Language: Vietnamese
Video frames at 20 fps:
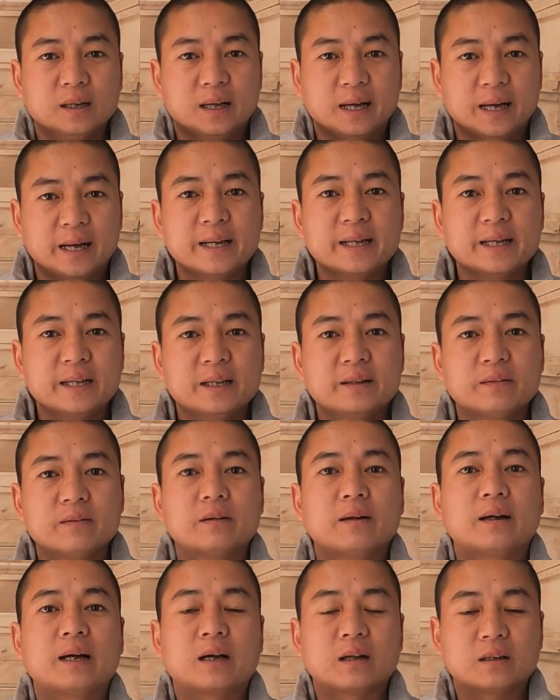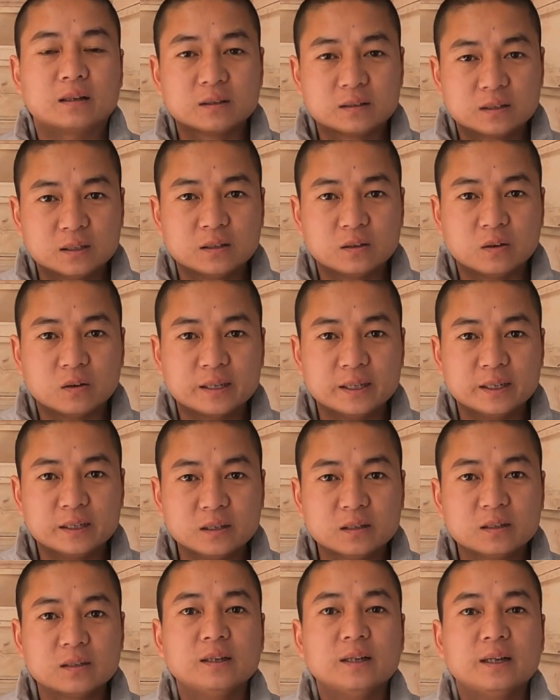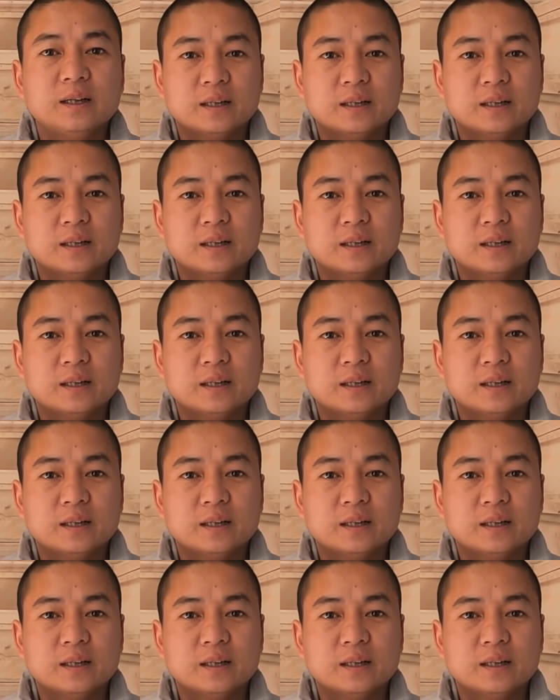hay à, thực sự có kiến thức